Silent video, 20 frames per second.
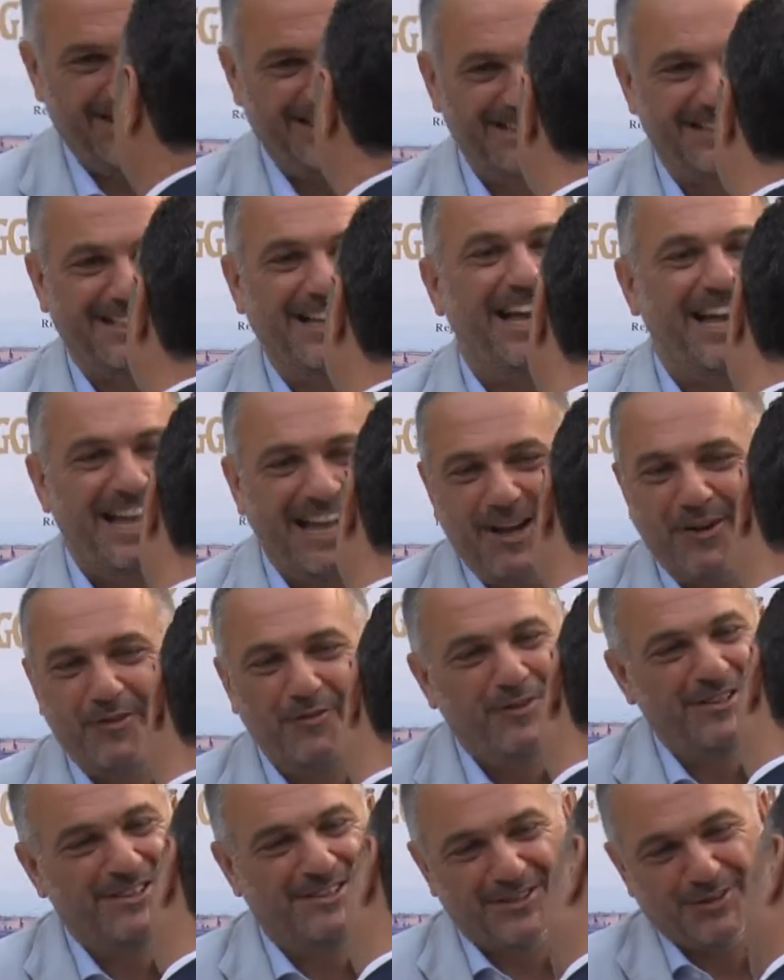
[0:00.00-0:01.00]
gara si possa
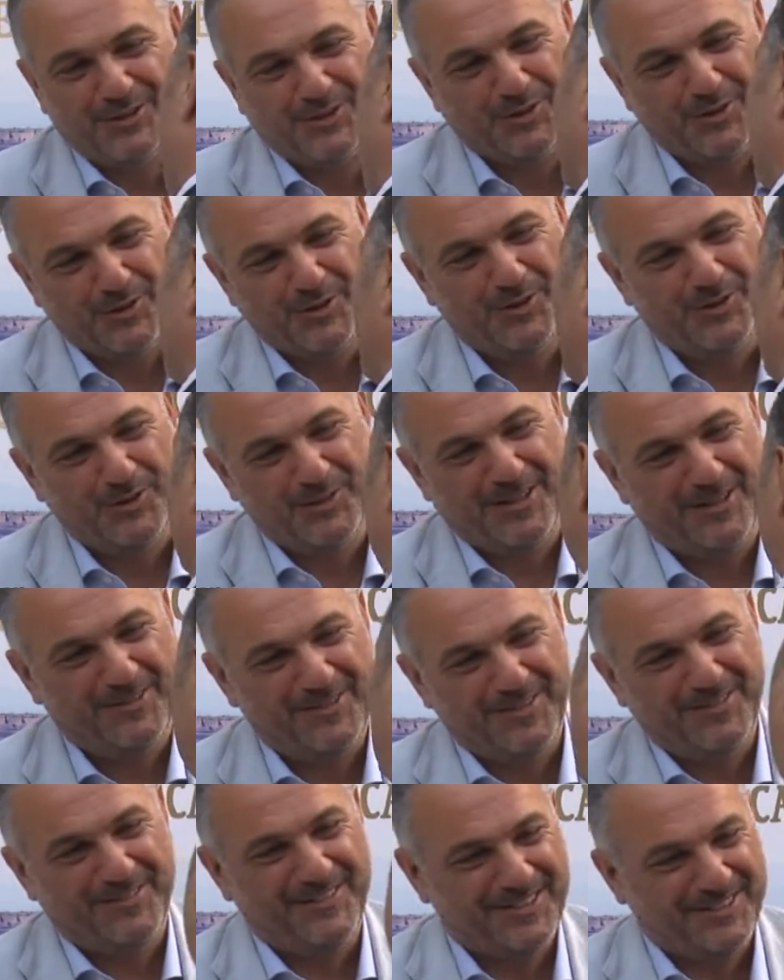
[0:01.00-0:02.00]
svolgere in sicurezza, le
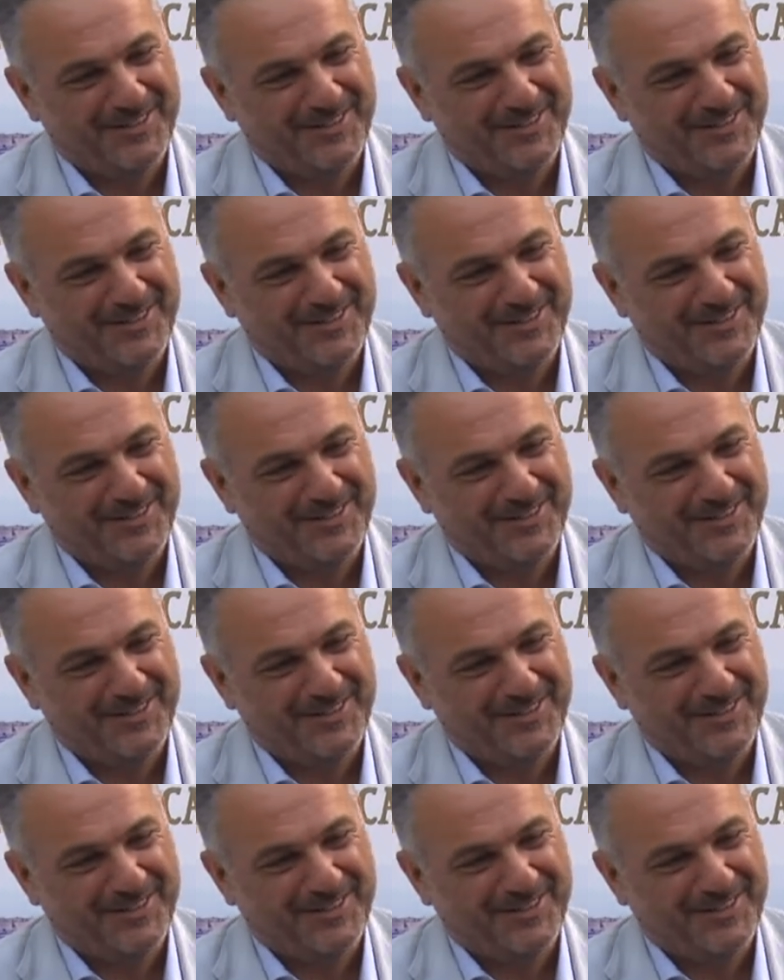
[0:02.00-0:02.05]
forze